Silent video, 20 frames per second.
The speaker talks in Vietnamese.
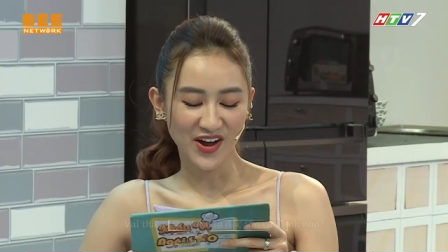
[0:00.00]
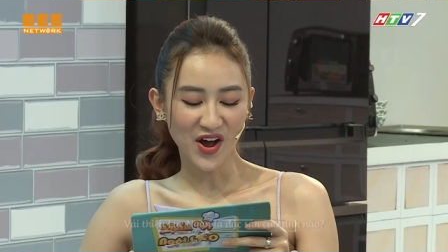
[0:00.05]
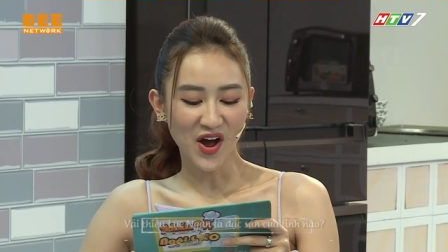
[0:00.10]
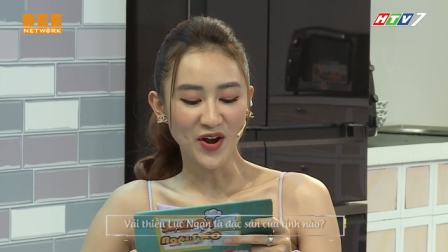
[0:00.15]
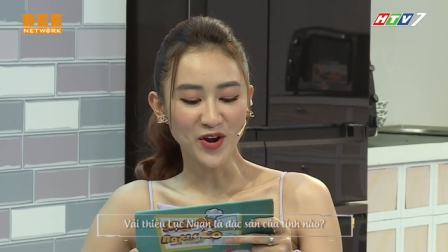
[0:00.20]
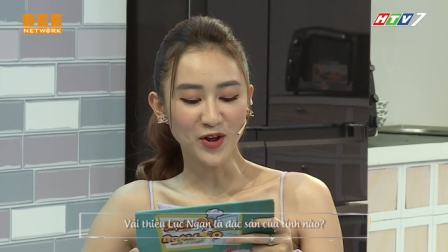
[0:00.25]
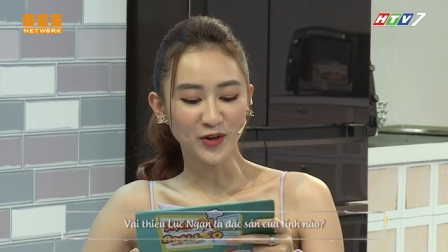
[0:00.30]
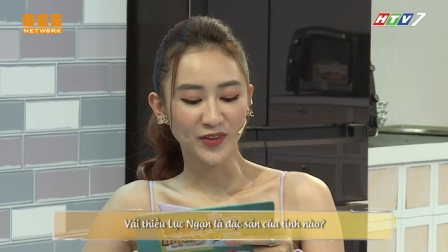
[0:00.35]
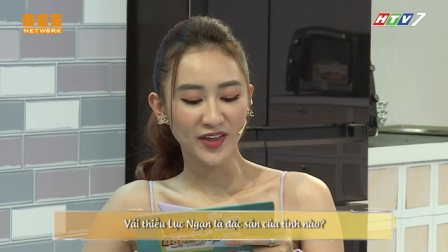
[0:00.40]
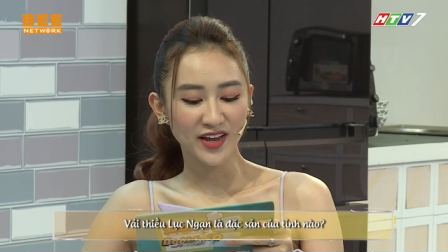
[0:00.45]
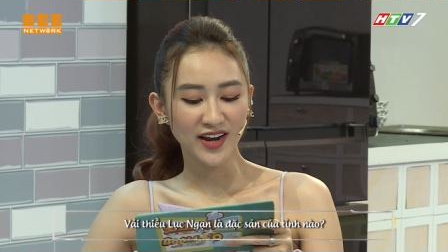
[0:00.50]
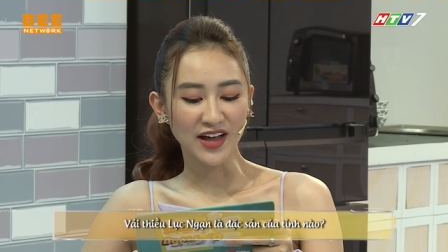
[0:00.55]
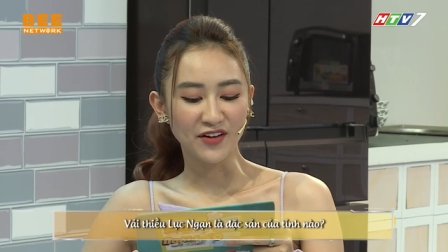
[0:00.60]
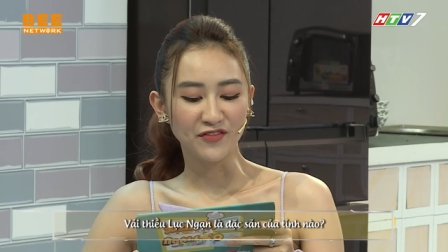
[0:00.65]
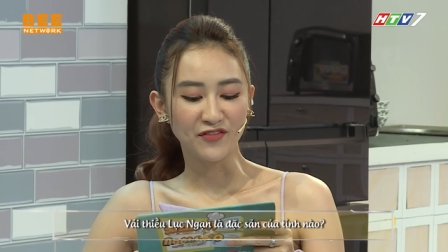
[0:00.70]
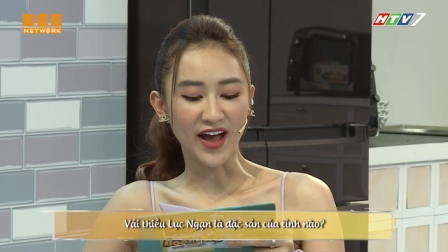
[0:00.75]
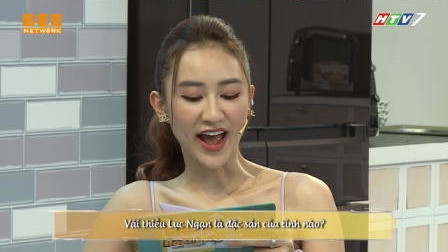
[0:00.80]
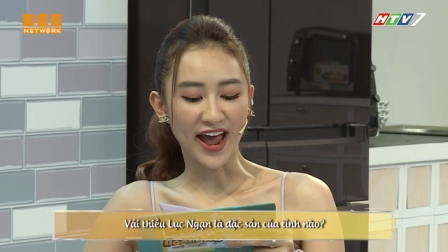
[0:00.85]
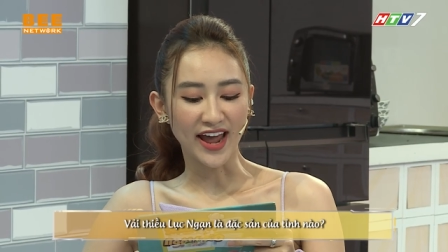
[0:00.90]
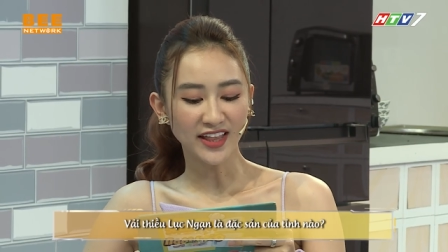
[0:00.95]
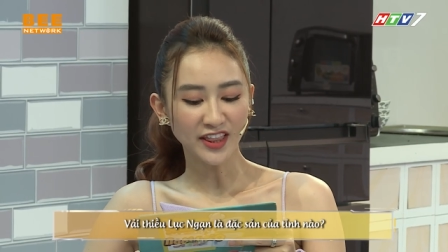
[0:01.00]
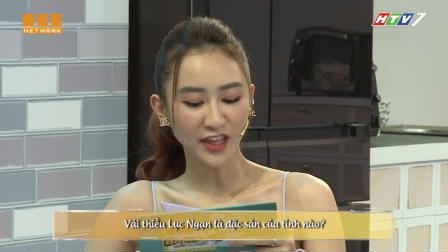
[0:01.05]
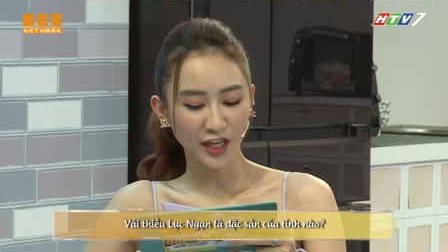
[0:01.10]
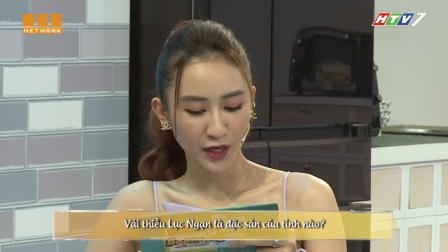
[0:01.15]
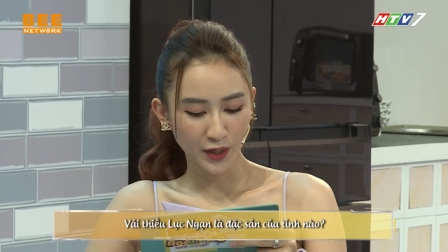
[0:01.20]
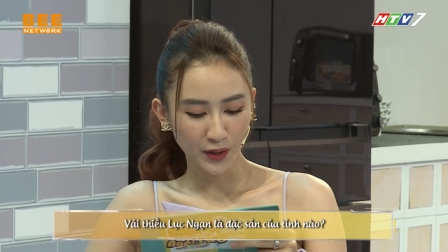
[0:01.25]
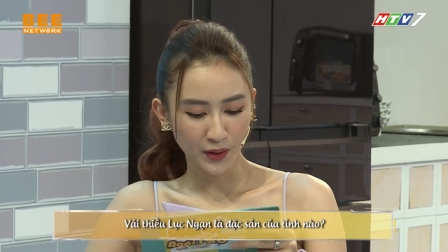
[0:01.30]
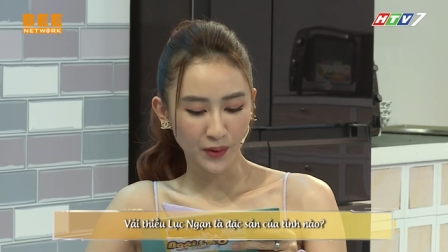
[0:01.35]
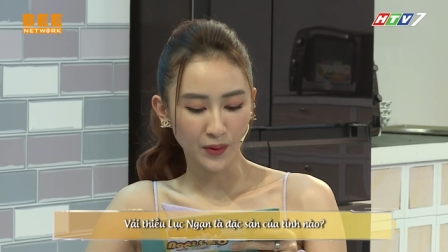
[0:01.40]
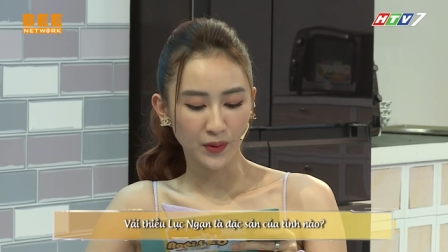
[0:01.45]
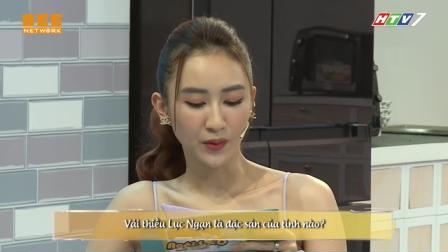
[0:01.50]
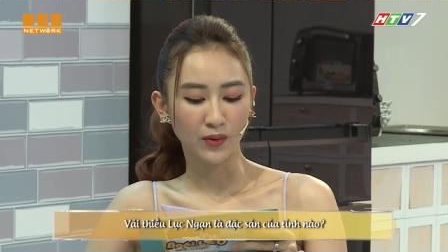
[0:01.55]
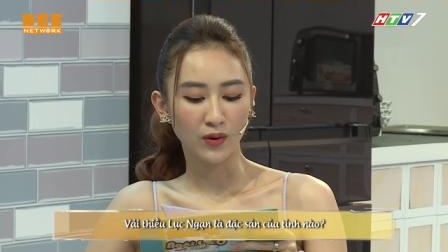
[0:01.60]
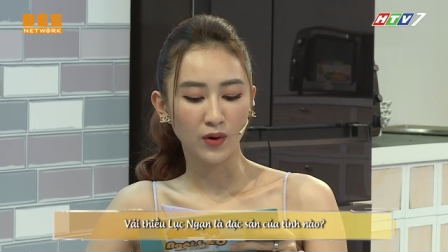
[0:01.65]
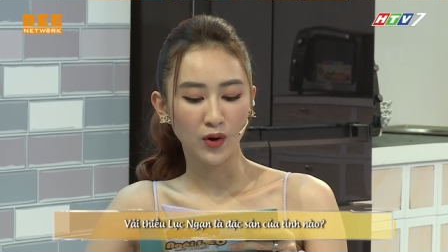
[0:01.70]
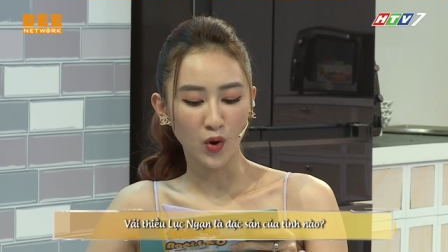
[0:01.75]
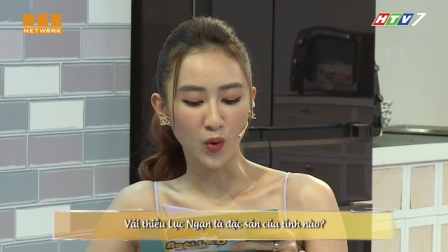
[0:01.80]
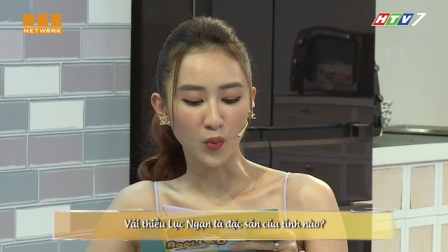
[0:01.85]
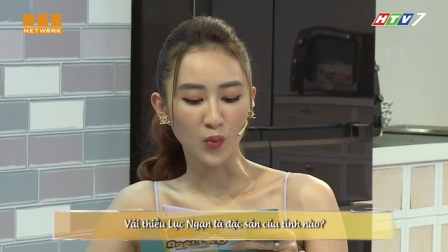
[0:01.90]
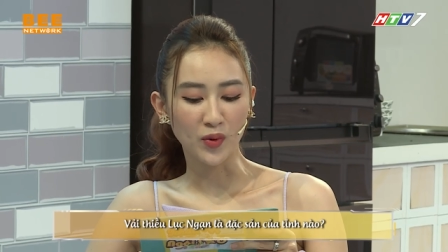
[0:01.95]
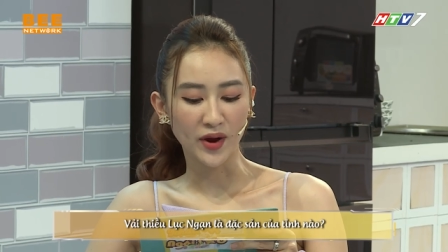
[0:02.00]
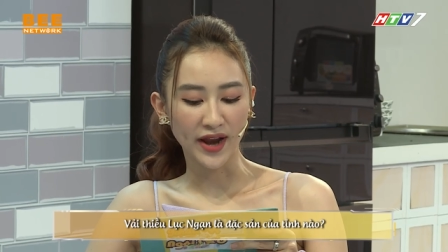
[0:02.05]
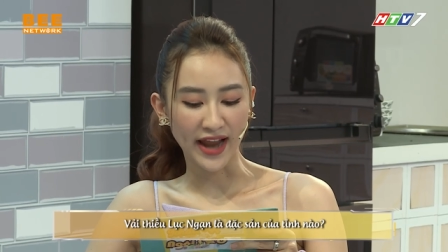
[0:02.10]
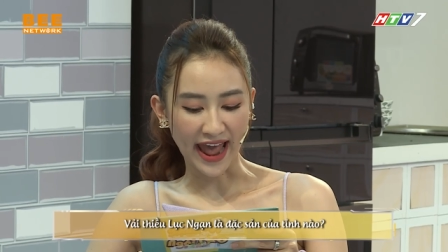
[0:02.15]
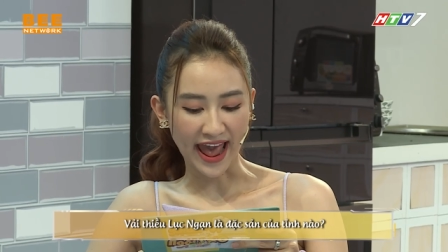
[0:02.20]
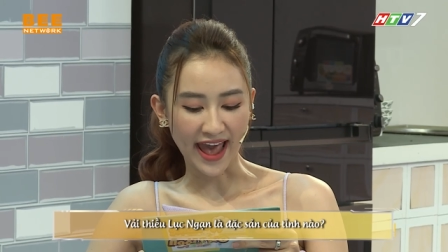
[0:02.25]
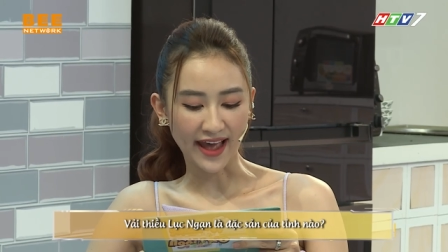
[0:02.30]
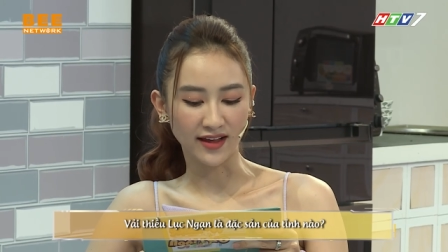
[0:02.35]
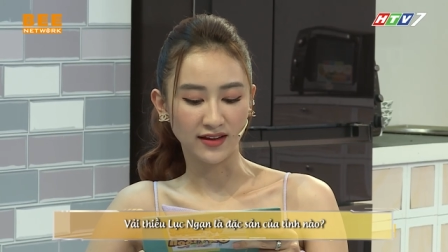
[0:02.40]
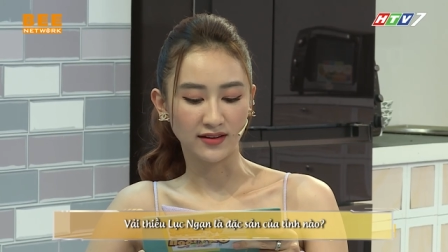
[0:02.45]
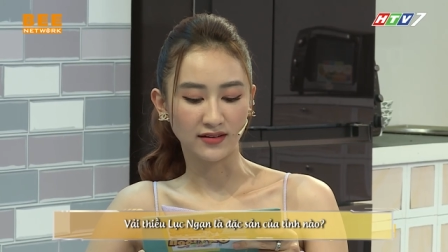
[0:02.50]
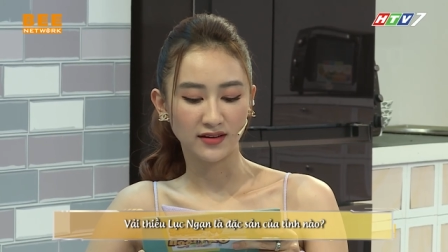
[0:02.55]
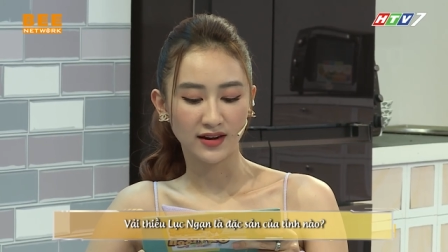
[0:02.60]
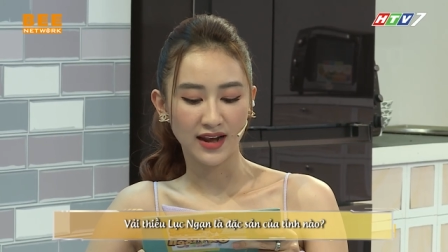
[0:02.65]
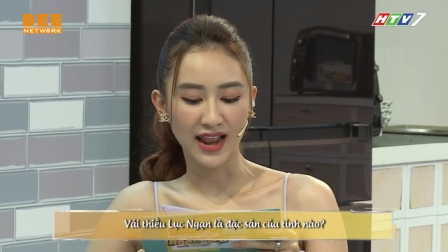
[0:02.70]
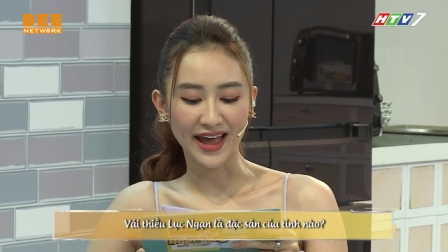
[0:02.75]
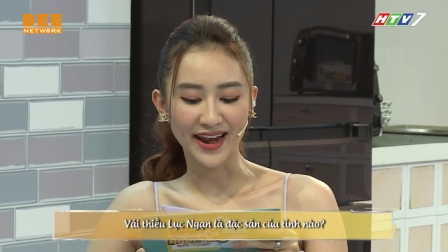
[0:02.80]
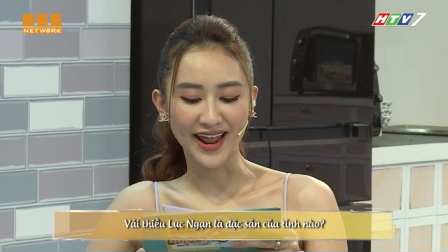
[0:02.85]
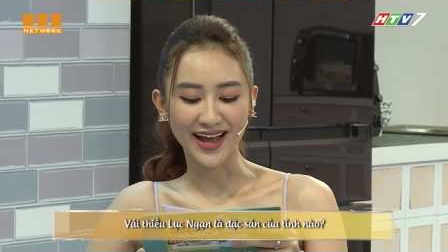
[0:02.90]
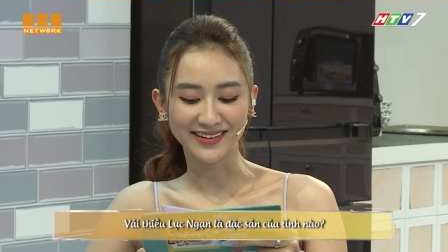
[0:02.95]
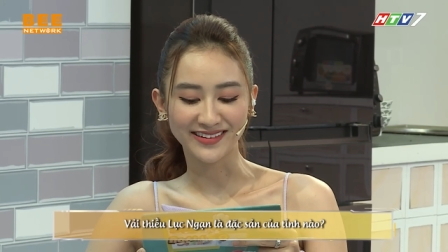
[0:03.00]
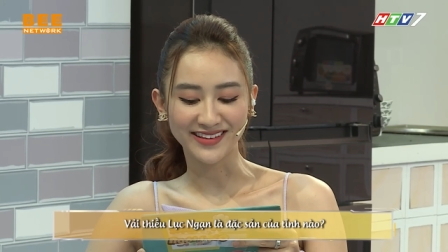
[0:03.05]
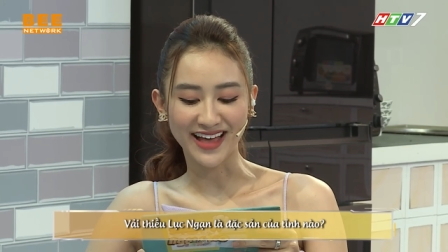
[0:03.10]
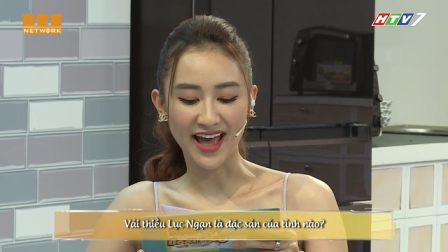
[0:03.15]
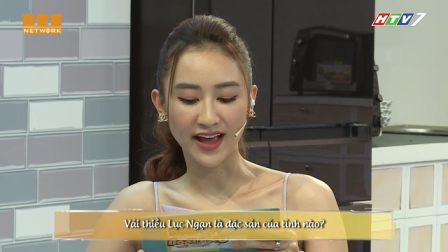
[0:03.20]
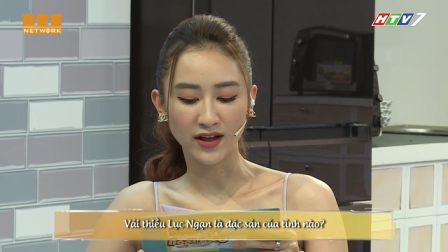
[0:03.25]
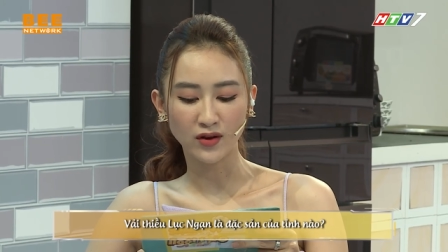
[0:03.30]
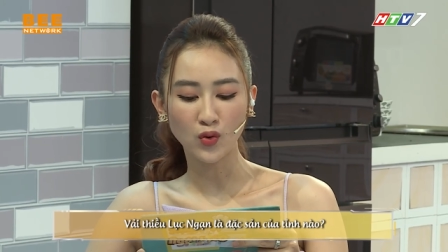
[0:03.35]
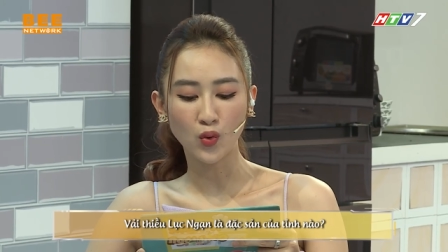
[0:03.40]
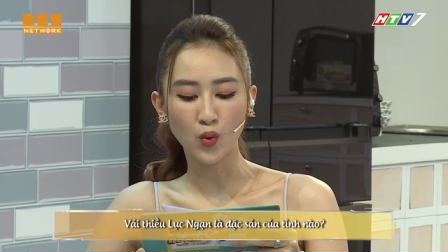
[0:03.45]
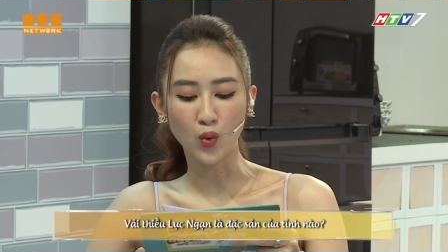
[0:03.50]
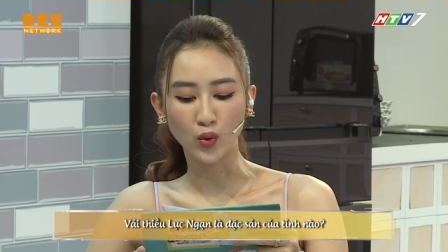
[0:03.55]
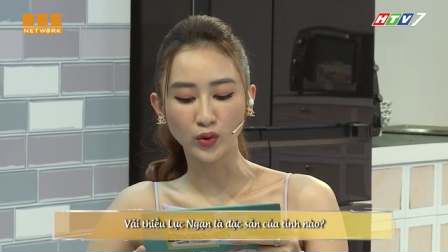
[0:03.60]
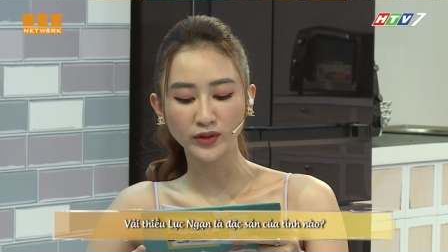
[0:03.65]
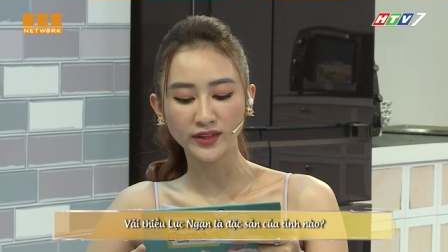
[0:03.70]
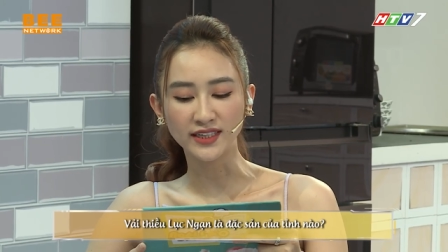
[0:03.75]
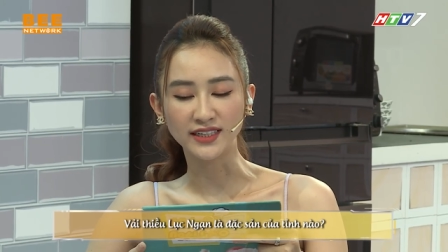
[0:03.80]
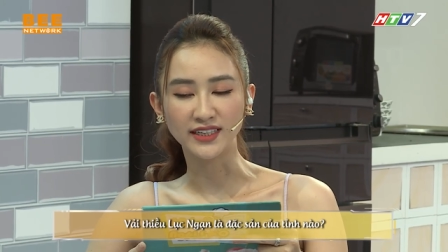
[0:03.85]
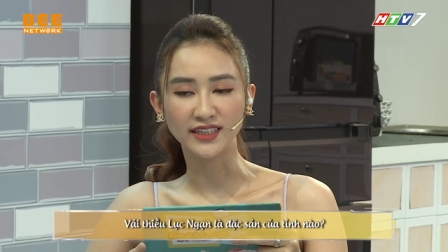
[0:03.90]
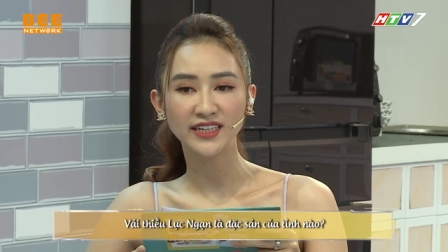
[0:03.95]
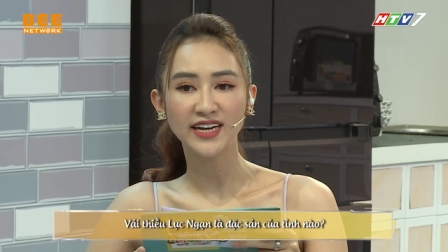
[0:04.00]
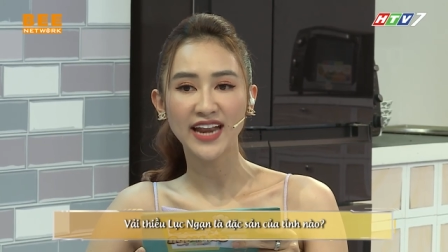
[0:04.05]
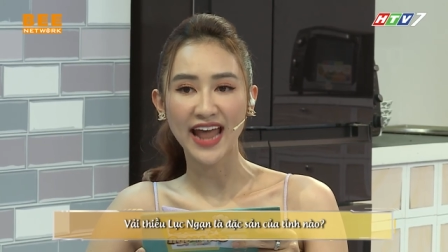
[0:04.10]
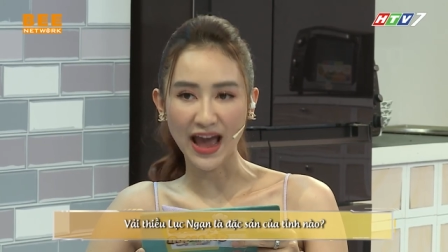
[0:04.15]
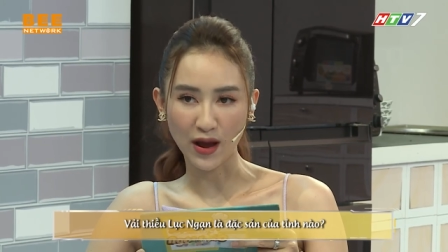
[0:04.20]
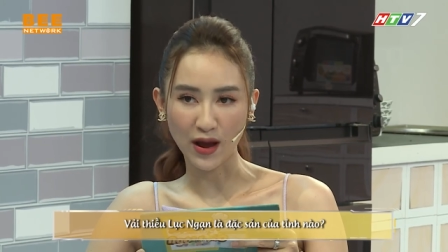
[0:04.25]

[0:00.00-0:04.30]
Câu hỏi đầu tiên là vải thiều lục ngạn là đặc sản của tỉnh